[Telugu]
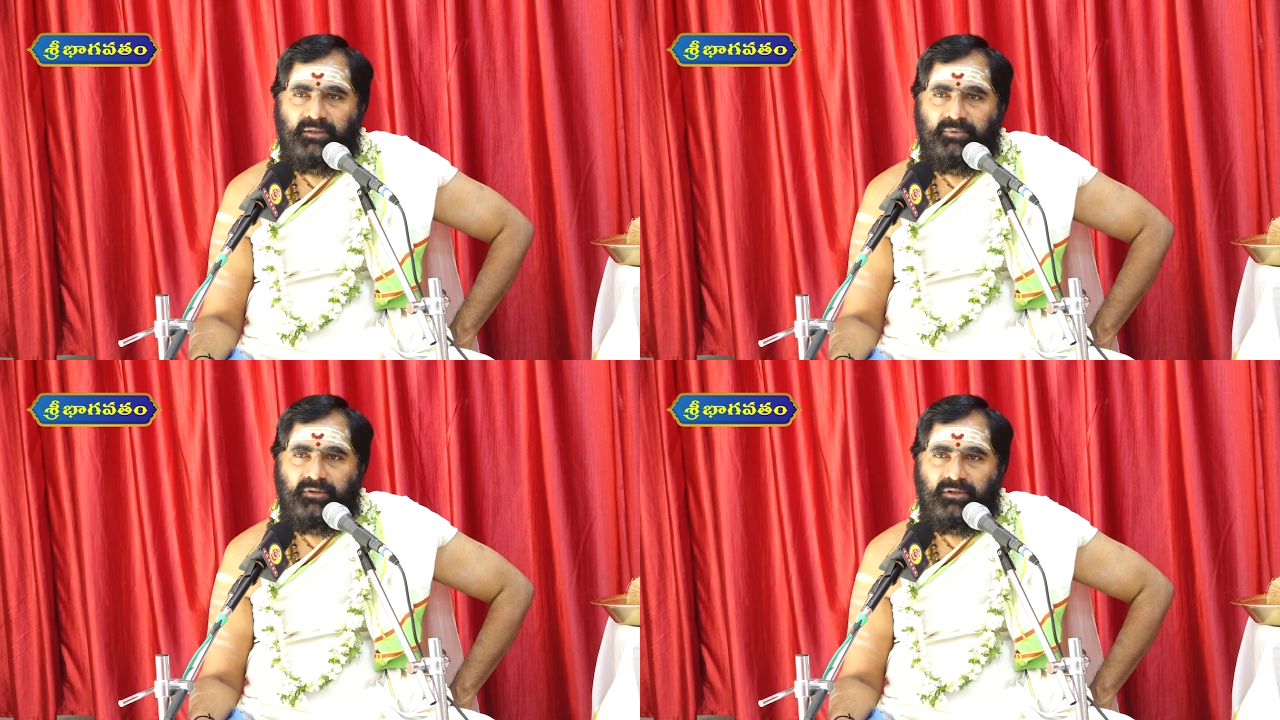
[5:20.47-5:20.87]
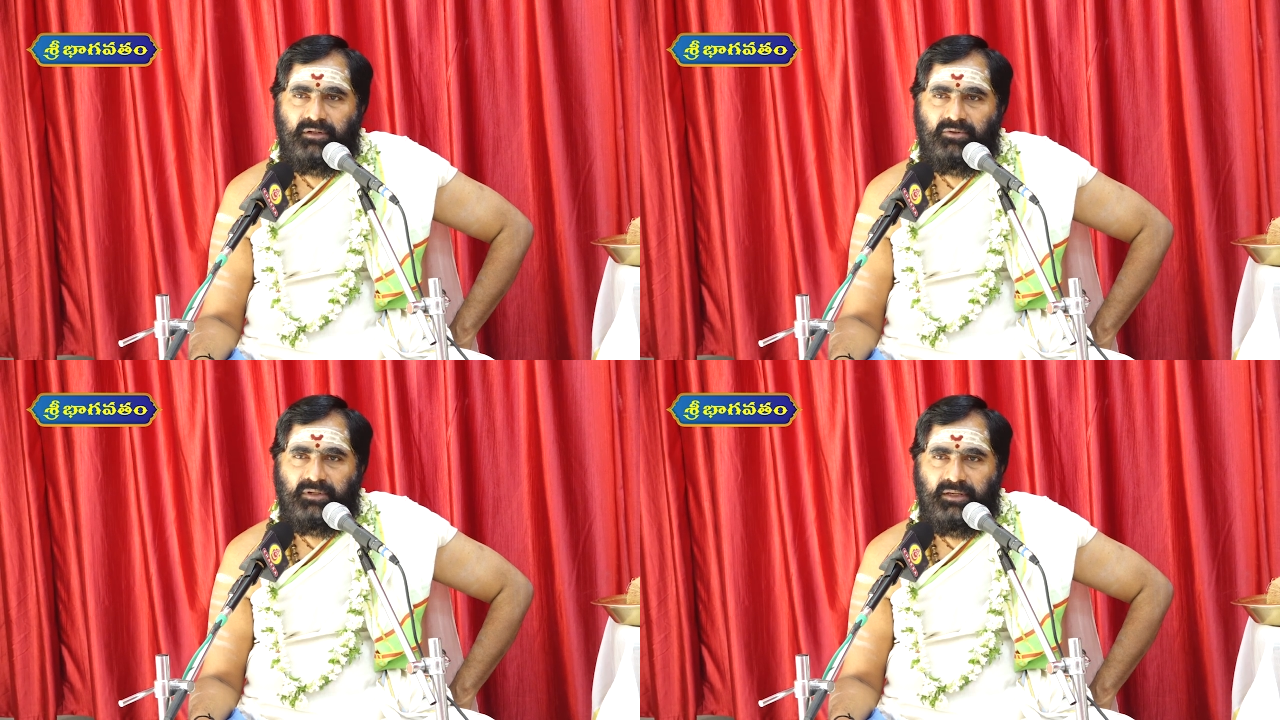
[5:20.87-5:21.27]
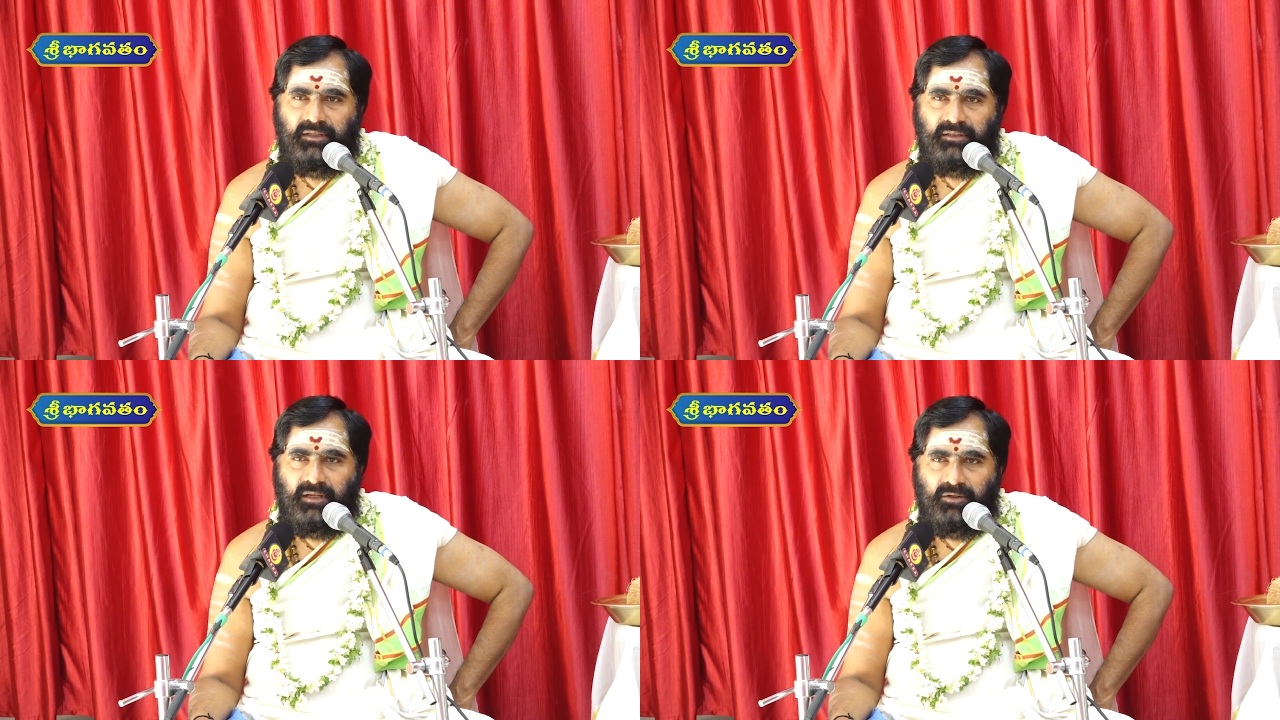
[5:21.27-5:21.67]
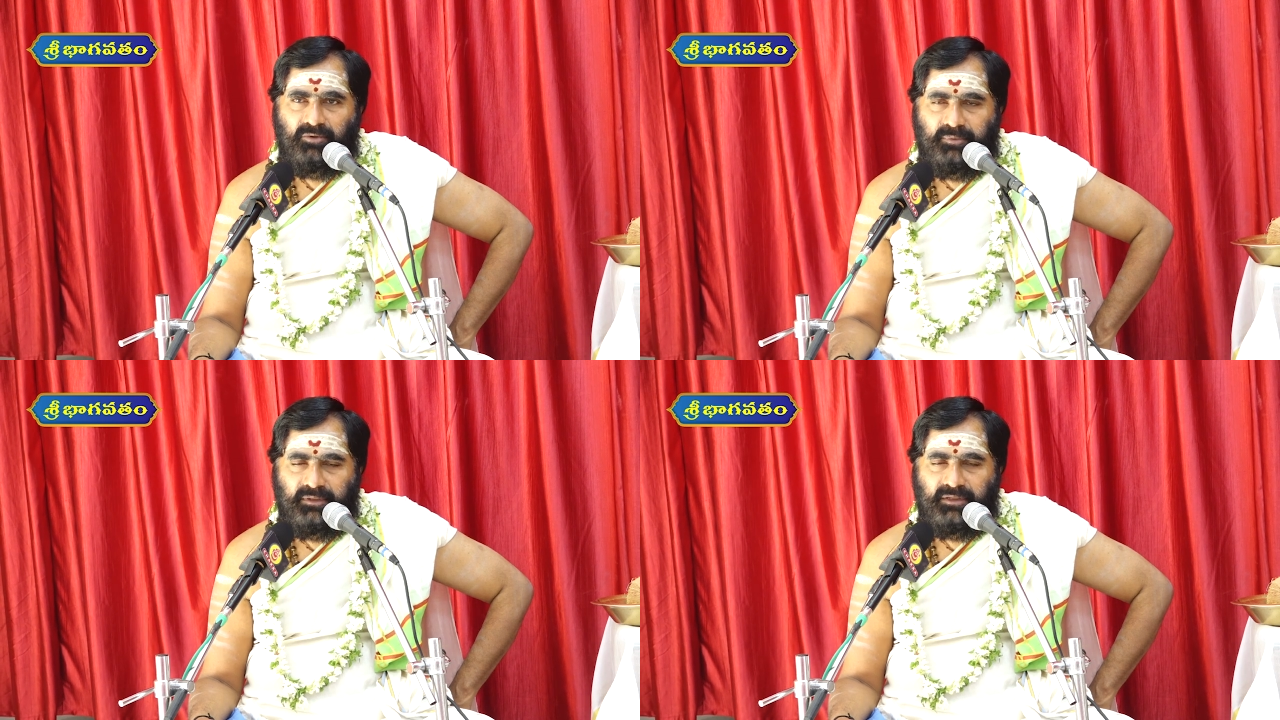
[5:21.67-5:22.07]
పేరు గల ఒక గీతాన్ని
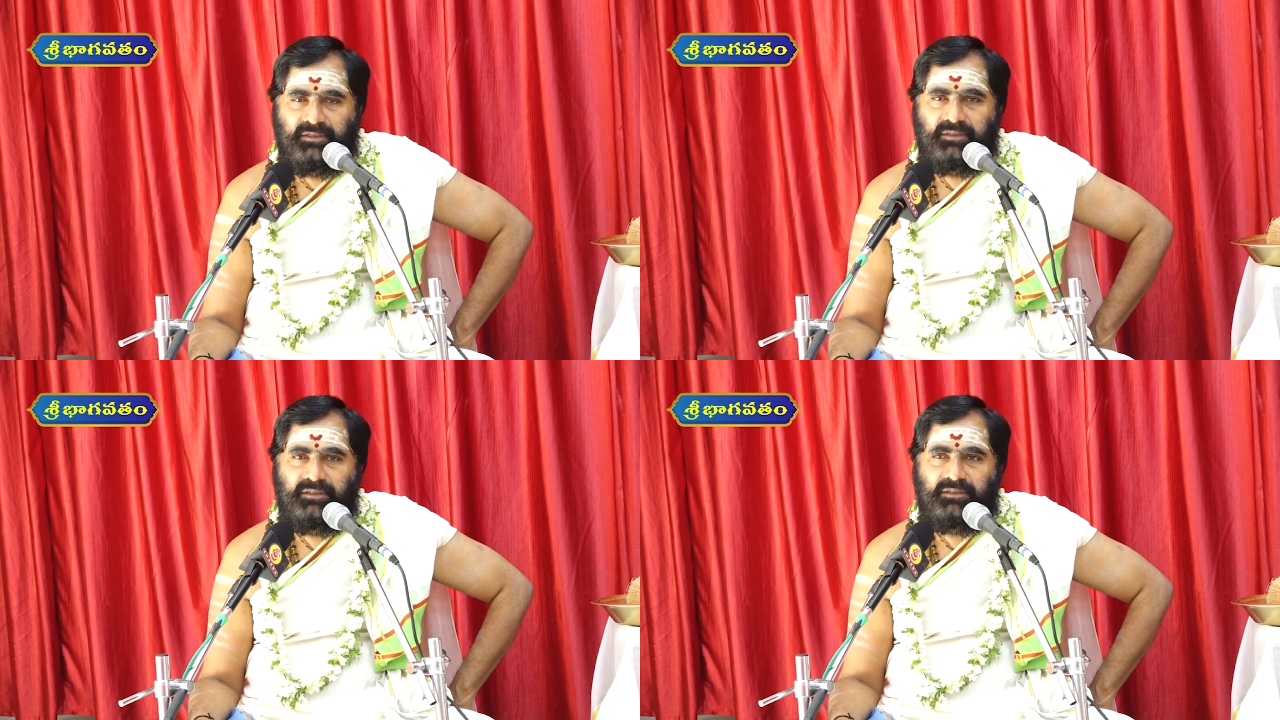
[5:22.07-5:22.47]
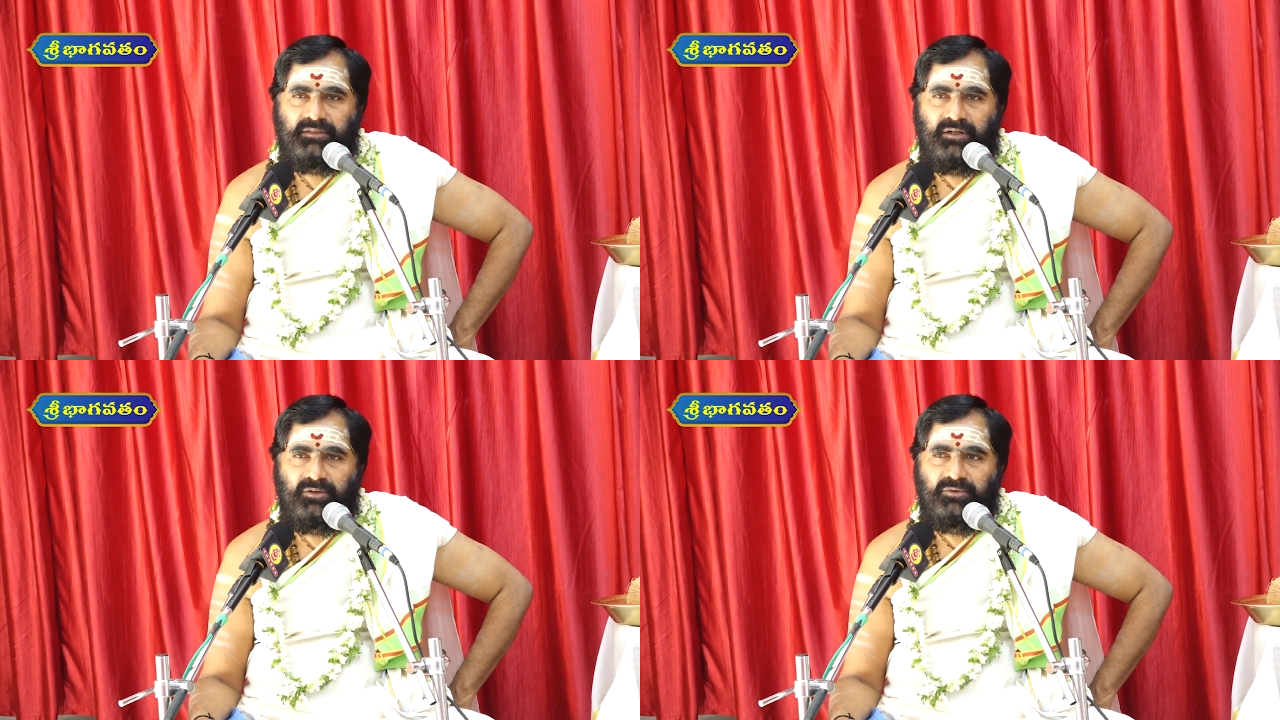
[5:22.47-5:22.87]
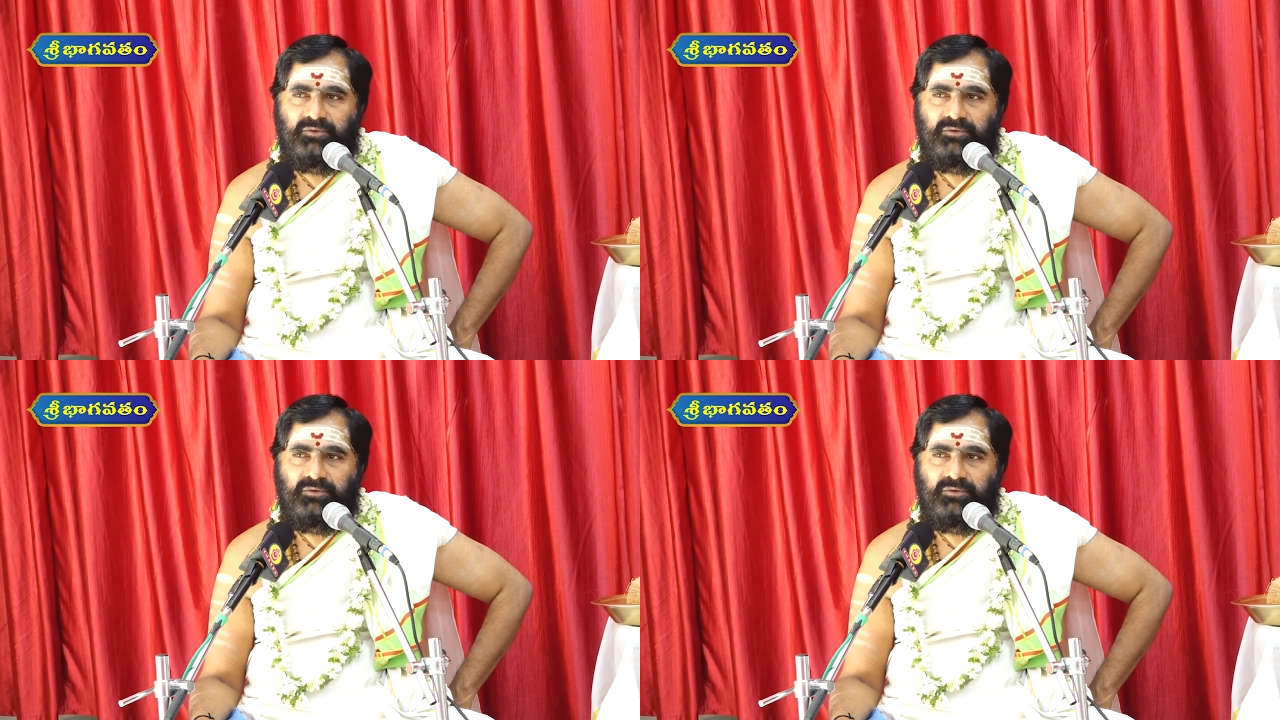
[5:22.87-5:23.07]
ఉపదేశం చేసినాడు